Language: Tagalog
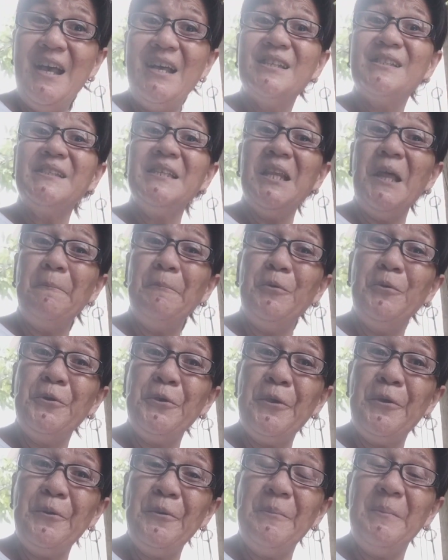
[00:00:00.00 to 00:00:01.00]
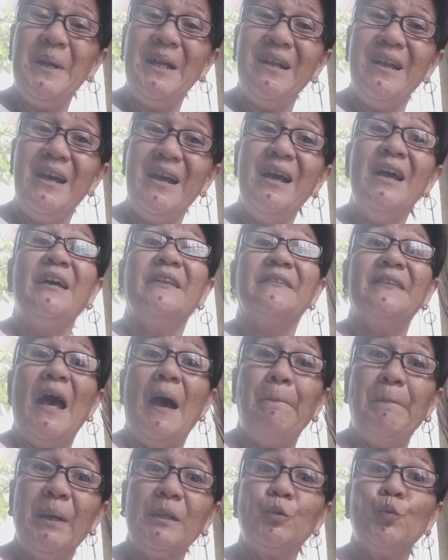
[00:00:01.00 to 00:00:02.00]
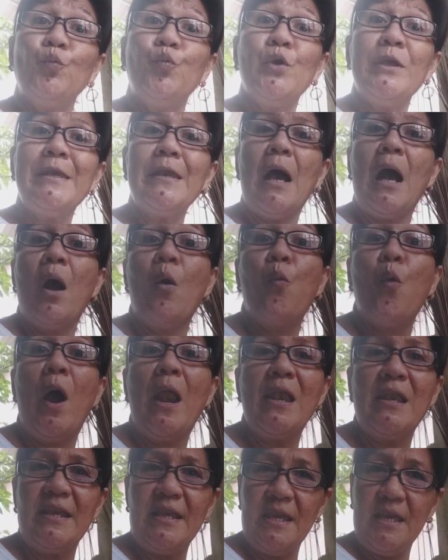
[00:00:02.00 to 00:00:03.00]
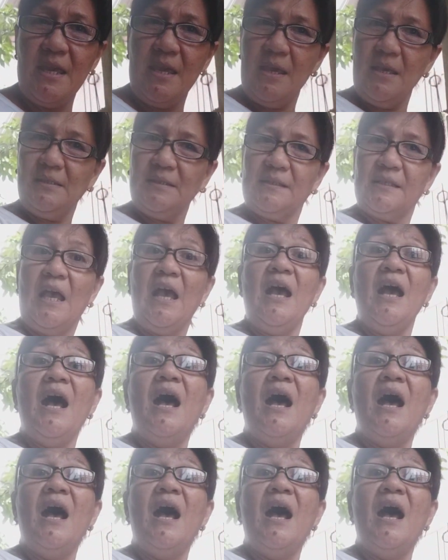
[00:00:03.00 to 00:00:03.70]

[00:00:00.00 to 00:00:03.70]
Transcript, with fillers: Sila po yung mga dapat winawalis.